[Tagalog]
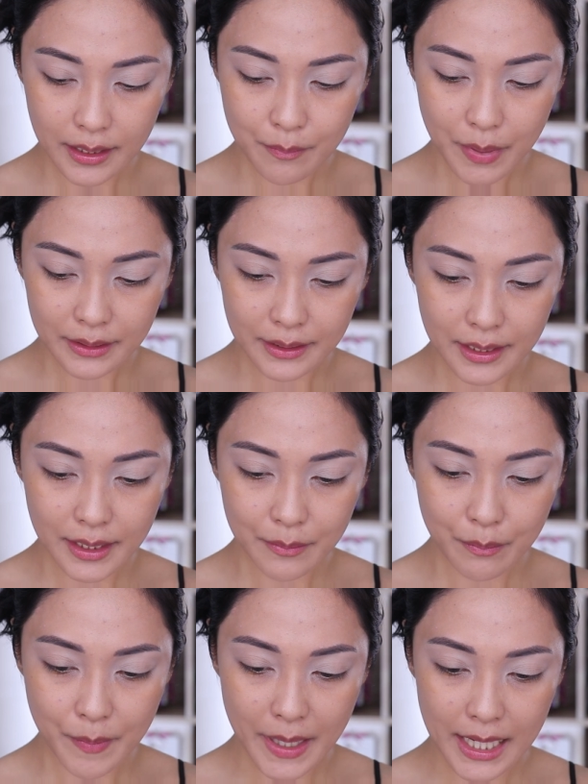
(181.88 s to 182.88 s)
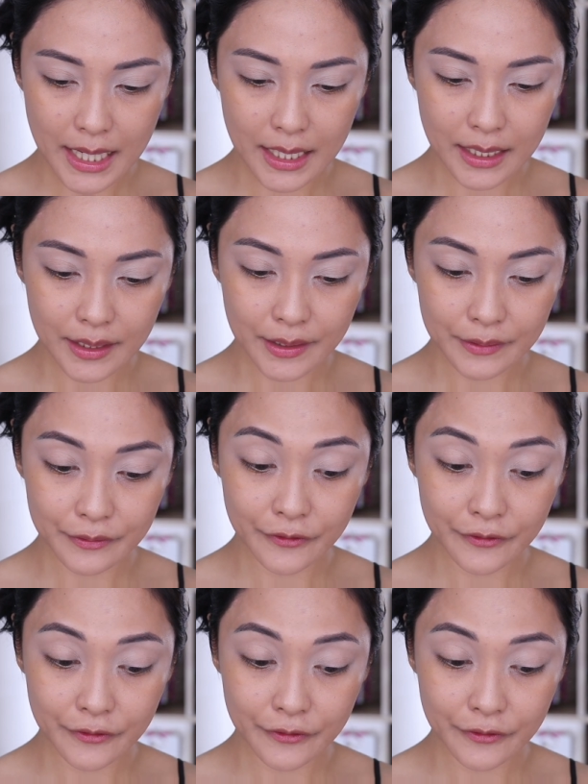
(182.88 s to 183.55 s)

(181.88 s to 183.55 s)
iba't ibang